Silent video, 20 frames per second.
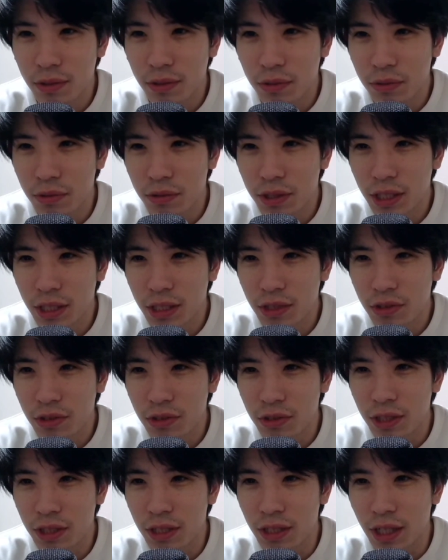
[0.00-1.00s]
この選
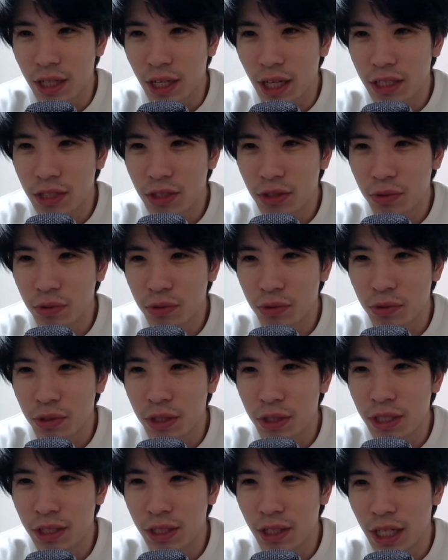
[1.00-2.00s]
手に相性の
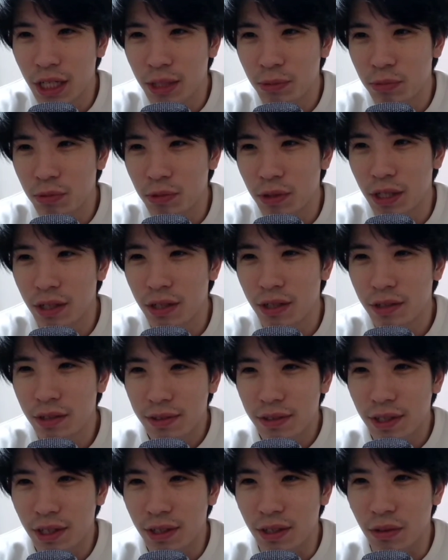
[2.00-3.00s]
いいタイプは
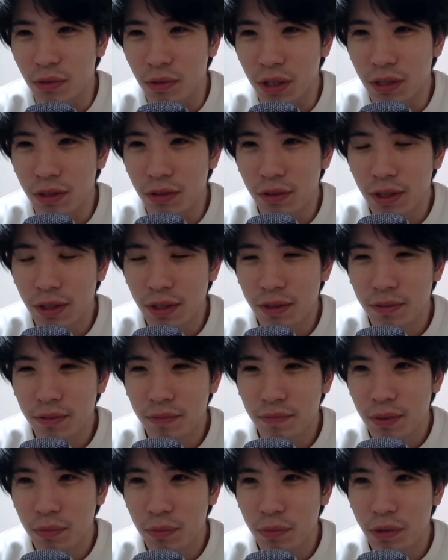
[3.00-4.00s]
何なのかとか
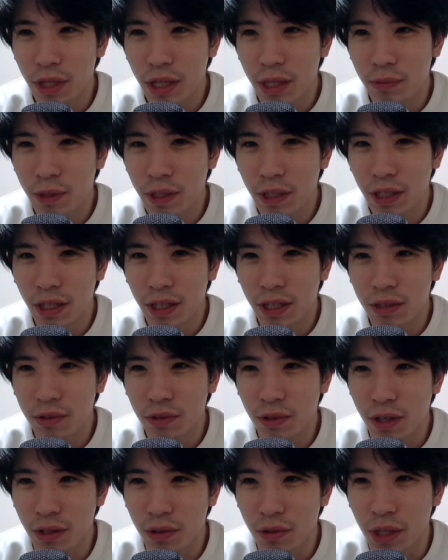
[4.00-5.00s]

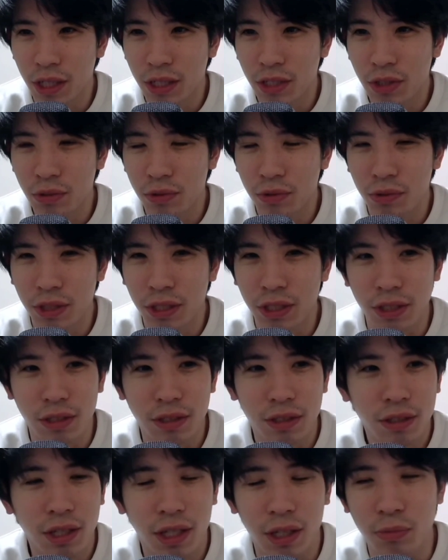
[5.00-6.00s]
プライマリーハンドラーと相性のいい
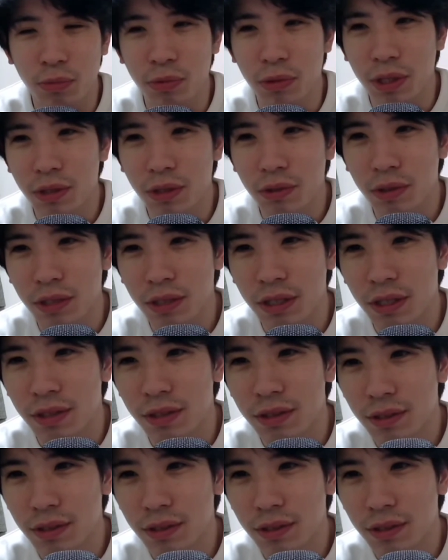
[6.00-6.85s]
タイプはとかさ